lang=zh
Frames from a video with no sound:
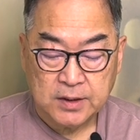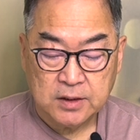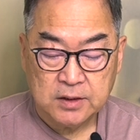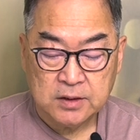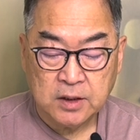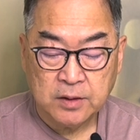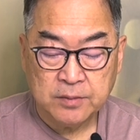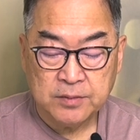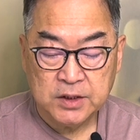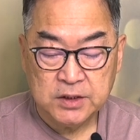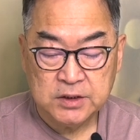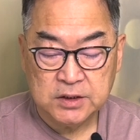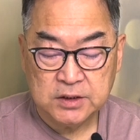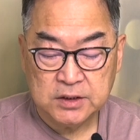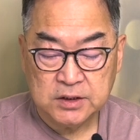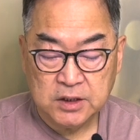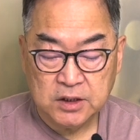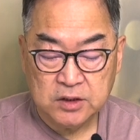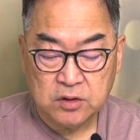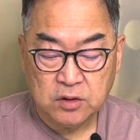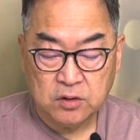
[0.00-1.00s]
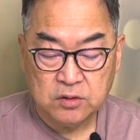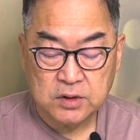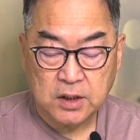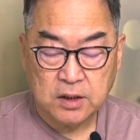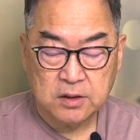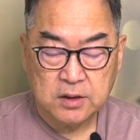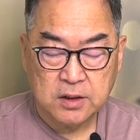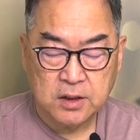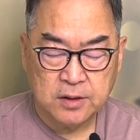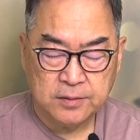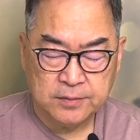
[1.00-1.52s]
让我们一起低头祷
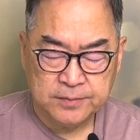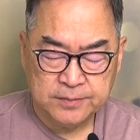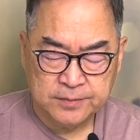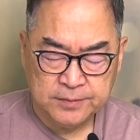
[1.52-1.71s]
告，